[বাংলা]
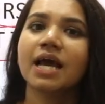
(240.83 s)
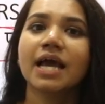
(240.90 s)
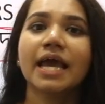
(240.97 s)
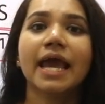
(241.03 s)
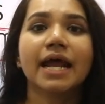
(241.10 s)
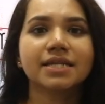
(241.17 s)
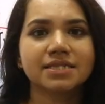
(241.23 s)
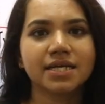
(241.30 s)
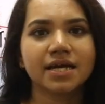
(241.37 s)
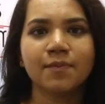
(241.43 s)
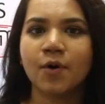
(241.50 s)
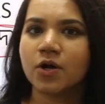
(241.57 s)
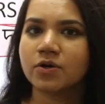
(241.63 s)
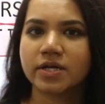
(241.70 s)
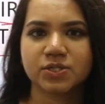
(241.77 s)
এর থেকে
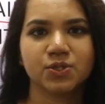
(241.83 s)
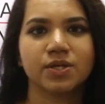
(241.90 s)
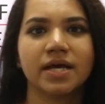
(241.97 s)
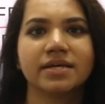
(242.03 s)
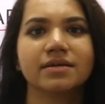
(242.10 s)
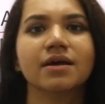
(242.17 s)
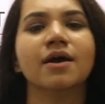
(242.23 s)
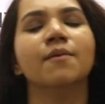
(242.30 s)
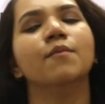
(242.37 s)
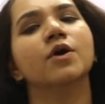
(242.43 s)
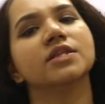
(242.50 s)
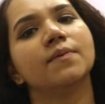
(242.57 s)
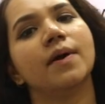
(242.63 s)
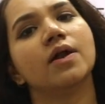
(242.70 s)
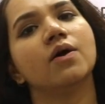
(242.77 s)
বড় কিছু নাই
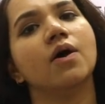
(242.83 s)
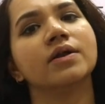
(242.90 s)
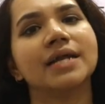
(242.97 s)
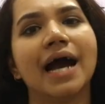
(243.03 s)
বলতে পারো না